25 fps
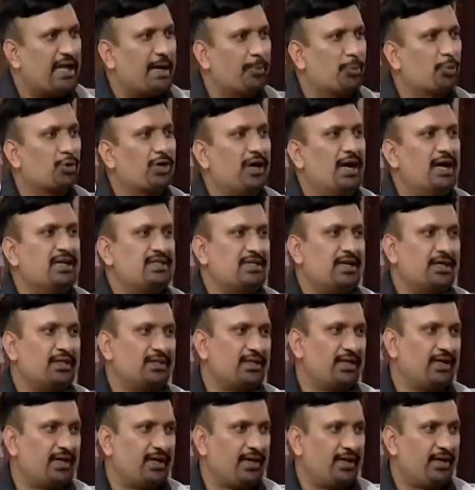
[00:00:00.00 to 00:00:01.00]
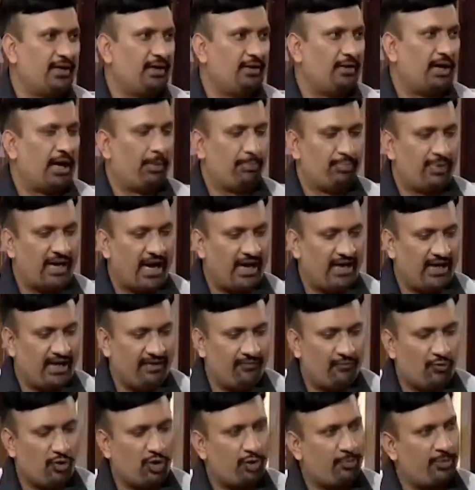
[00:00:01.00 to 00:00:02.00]
आपको कहा जाता है आप
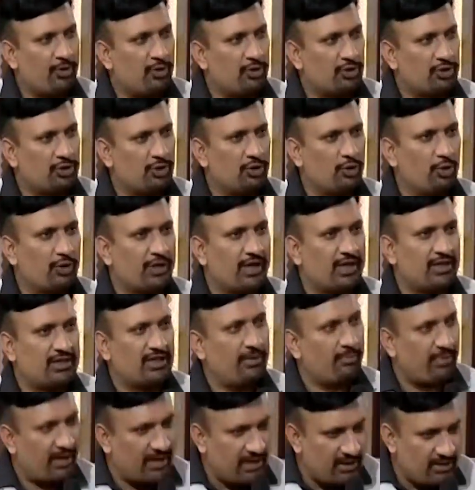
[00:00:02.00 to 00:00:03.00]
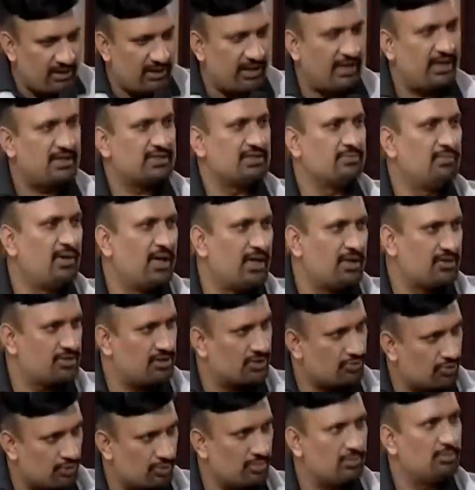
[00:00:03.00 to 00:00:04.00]
94 पे होते हो लोग कहते हैं भाई धीरे से मार
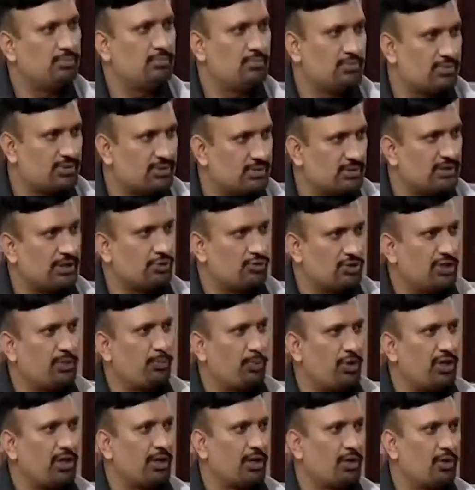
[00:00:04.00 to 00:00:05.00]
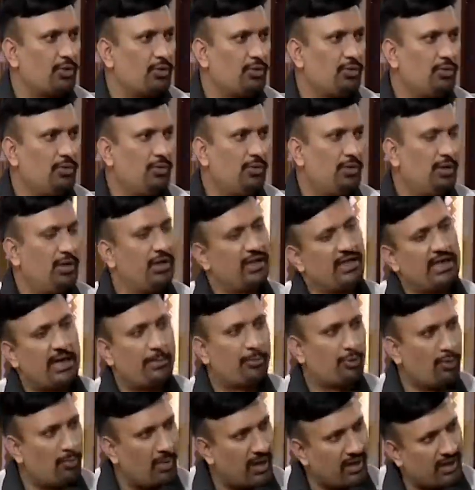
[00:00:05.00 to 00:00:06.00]
सेंचुरी पूरी कर लो लेकिन
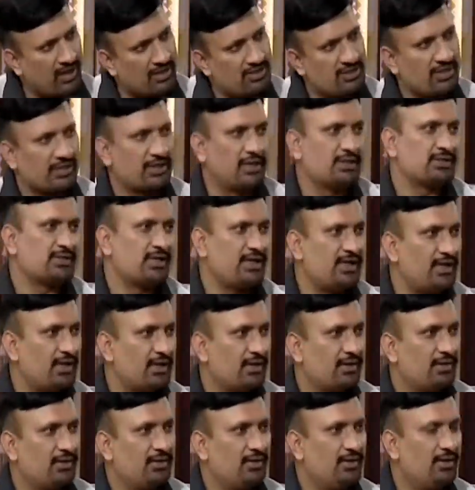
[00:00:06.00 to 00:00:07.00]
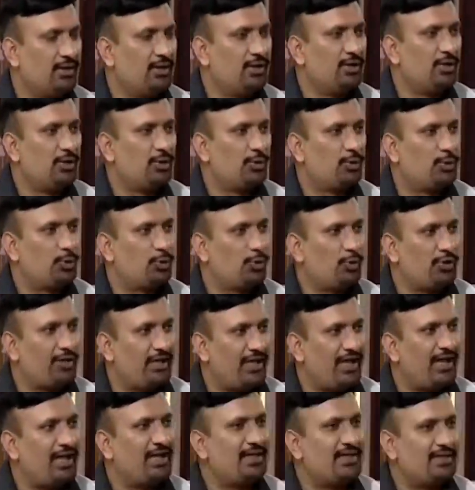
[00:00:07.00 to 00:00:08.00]
आपको मारना छक्के से ही है तो
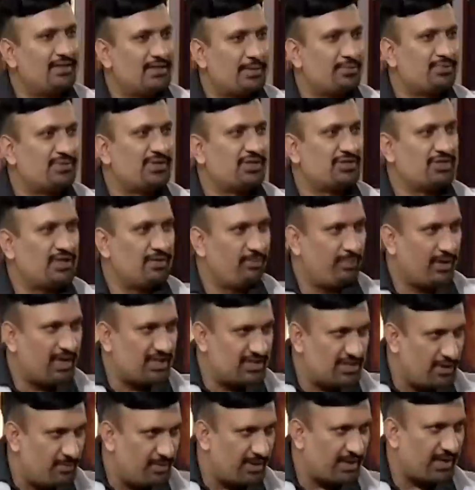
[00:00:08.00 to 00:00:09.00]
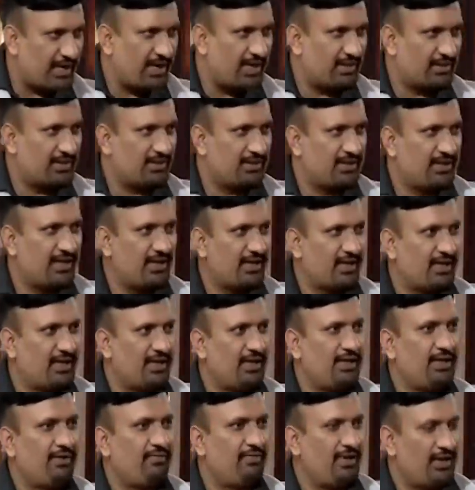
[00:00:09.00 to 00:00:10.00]
ये जब सचिन पाजी भी कहते थे
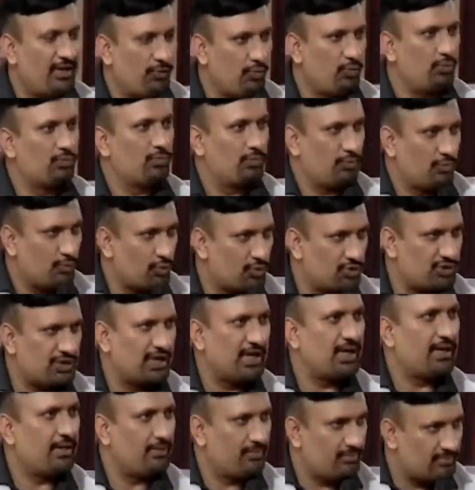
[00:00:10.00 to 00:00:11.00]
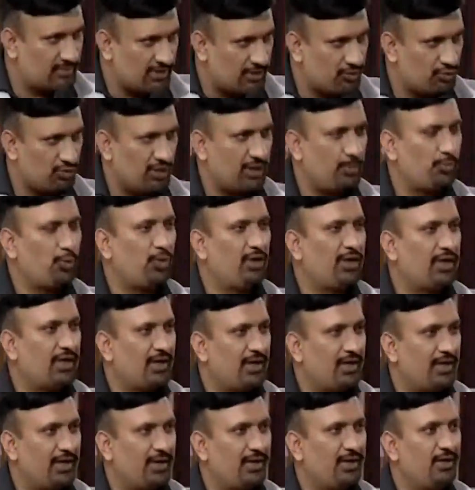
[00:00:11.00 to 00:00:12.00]
कि मेरे रुक जा सेंचुरी पूरी कर
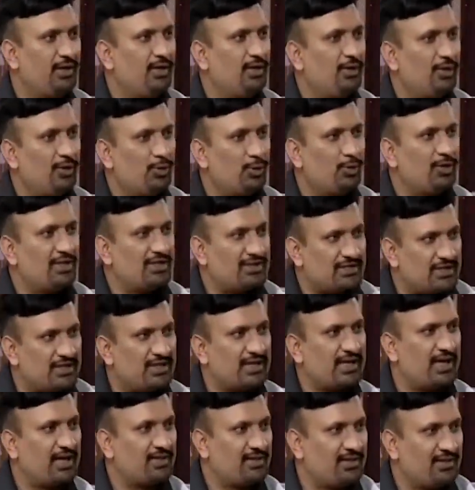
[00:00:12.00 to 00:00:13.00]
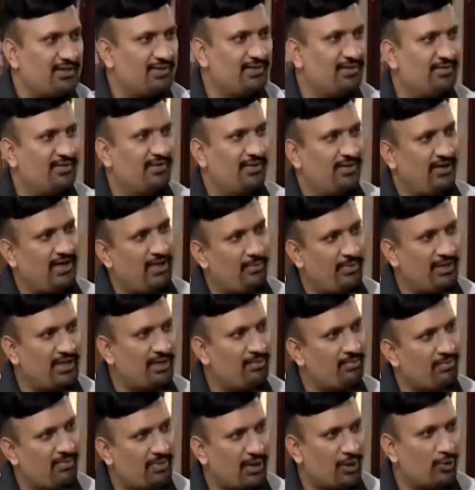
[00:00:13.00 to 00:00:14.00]
ले तो ये जिद क्या थी नहीं भैया
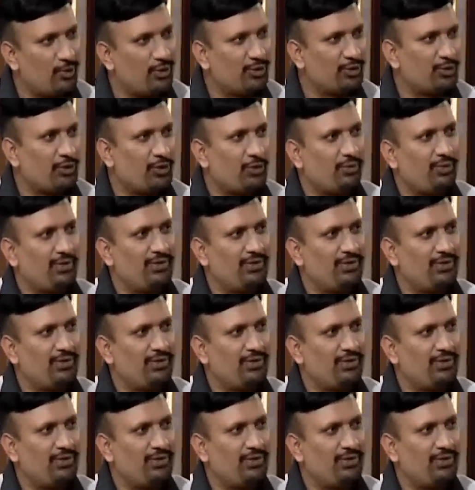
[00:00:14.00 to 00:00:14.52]
मारूंगा तो यूं ही